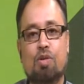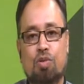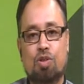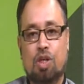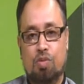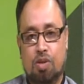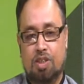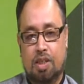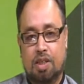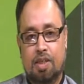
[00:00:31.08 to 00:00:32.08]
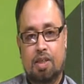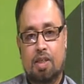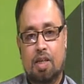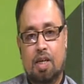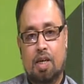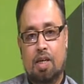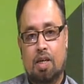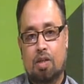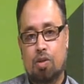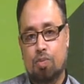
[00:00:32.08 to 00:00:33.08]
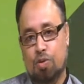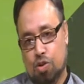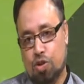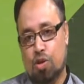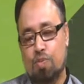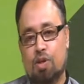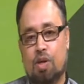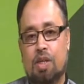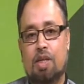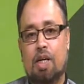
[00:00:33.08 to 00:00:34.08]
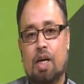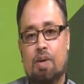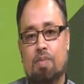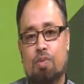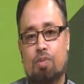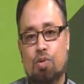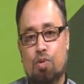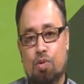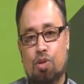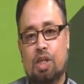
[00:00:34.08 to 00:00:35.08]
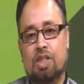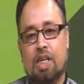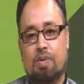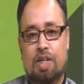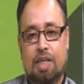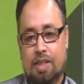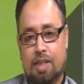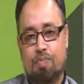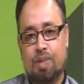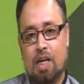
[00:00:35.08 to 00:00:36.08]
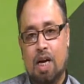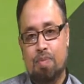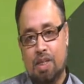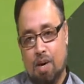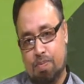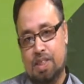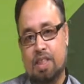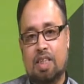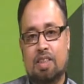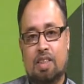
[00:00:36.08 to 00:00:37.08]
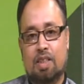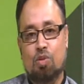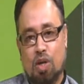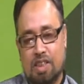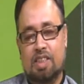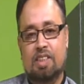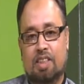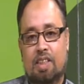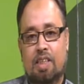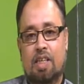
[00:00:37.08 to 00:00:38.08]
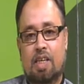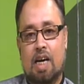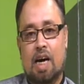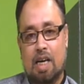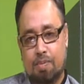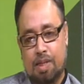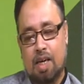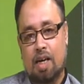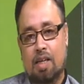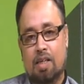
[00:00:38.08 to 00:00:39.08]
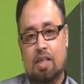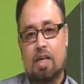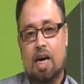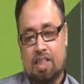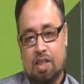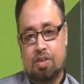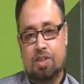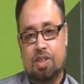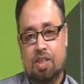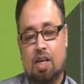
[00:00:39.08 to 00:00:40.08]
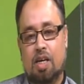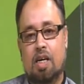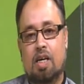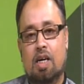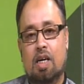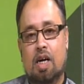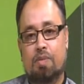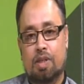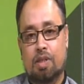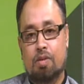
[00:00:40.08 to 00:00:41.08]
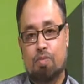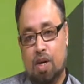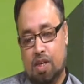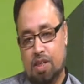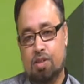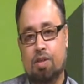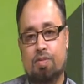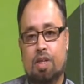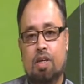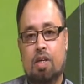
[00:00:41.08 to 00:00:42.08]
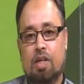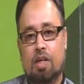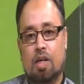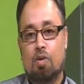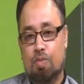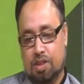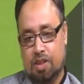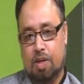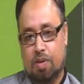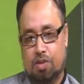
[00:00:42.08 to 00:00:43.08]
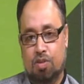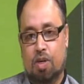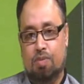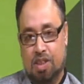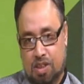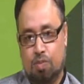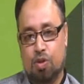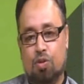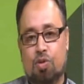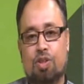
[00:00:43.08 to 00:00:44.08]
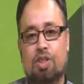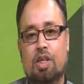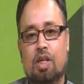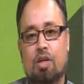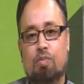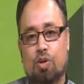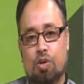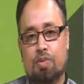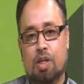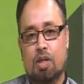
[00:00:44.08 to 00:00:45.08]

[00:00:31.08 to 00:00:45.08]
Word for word: অনুষ্ঠানগুলি থেকে সুপ্রিয় দর্শক মণ্ডলী আমরা পুরো অনুষ্ঠানে যাওয়ার আগে আমি আপনাদের কাছ থেকে দোয়া চাচ্ছি আগামীকাল আশা করছি ইনশাল্লাহ আমি মক্কা শরীফে উমরাতে যাওয়ার জন্য আমি ইচ্ছে পোষণ করছি প্রথমে